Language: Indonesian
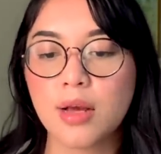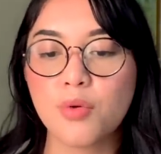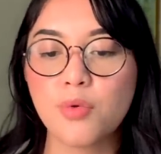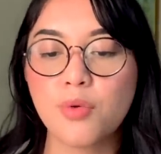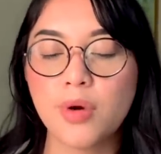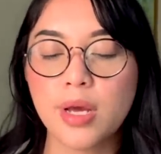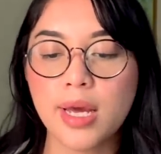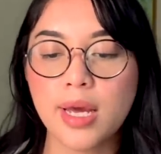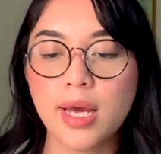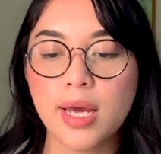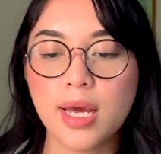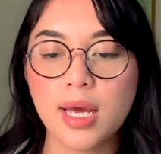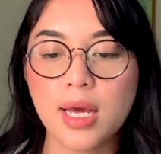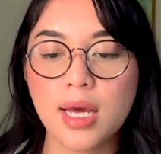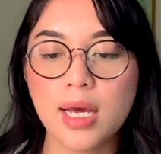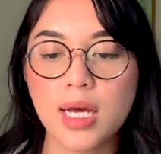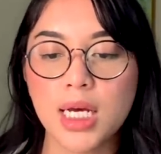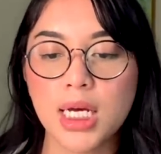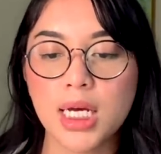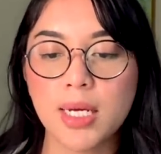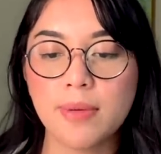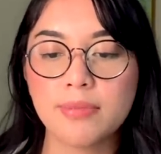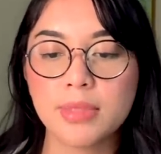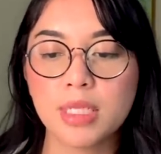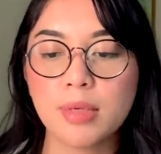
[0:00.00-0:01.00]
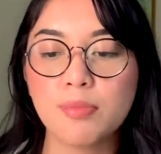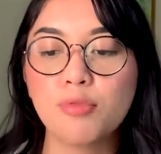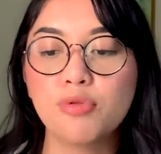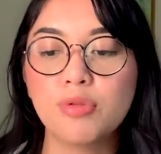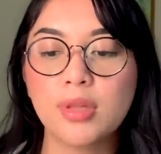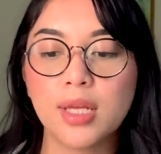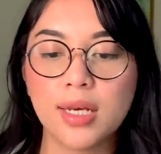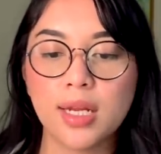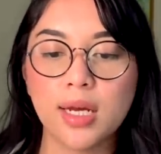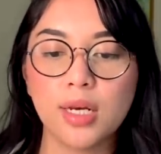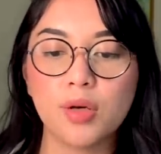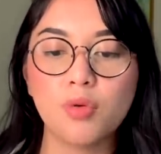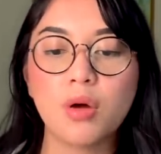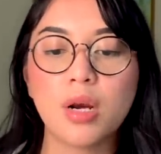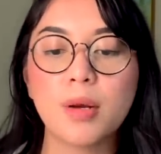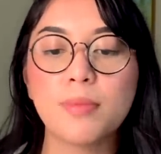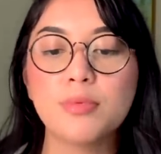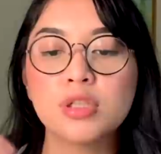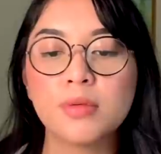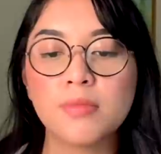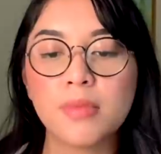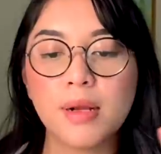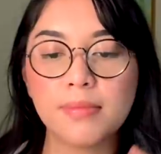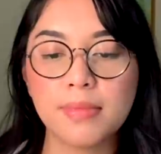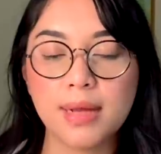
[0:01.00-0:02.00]
gue um, nyebutin yang
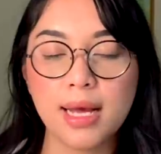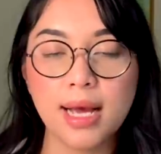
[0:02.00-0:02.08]
2019